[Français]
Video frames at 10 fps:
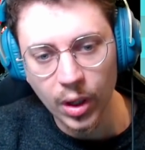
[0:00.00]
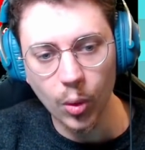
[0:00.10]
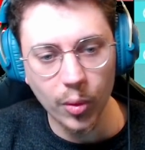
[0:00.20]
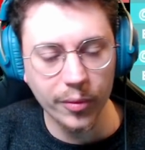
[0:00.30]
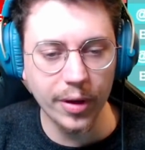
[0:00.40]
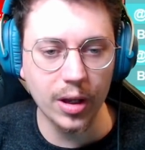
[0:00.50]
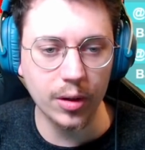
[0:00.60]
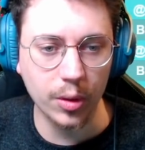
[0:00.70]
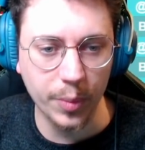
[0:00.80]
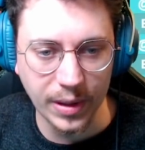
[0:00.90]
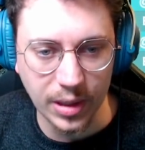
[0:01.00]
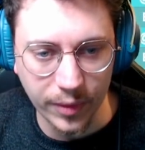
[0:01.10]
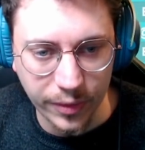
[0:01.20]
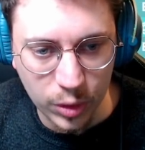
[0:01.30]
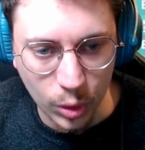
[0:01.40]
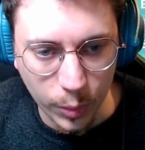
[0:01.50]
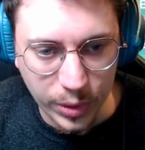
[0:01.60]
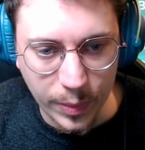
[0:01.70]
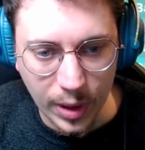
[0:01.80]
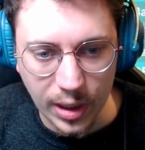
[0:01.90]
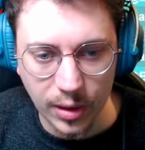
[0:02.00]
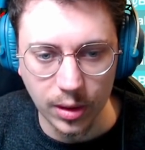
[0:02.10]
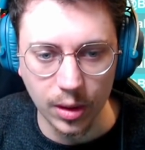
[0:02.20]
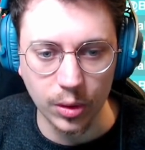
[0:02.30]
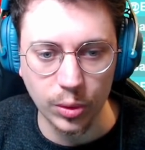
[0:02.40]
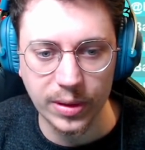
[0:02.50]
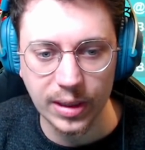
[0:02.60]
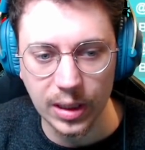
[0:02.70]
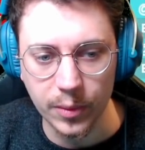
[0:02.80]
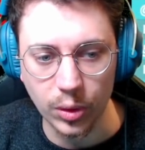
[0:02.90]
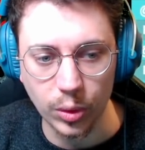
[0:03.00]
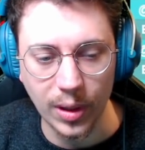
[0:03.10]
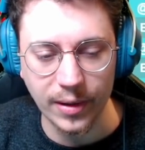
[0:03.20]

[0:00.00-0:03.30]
On va partir vite fait sur le petit planning de stream de la